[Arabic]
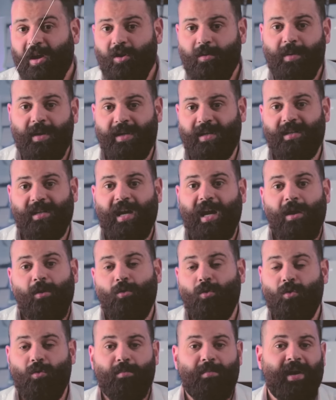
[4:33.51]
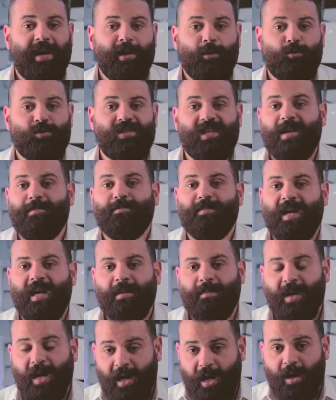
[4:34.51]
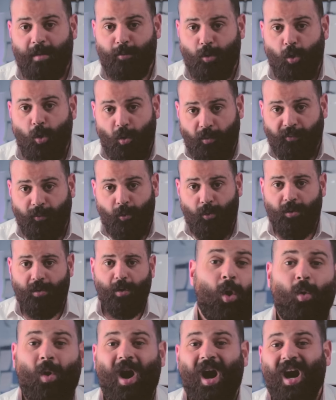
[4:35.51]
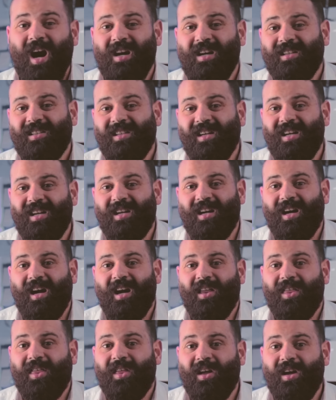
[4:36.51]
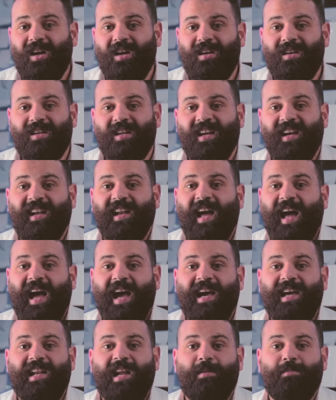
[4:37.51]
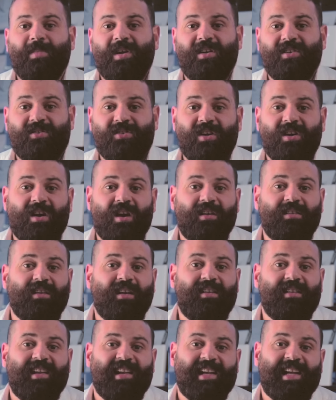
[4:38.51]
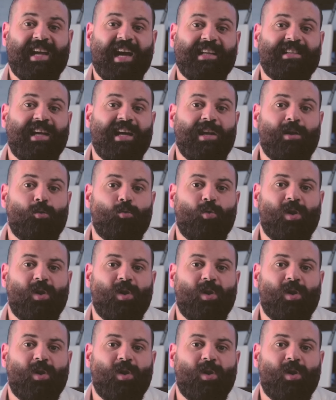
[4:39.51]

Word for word: الأكبر أو ما يسمى بهرم خوفو هو أكثر أثار العالم إثارة للجدل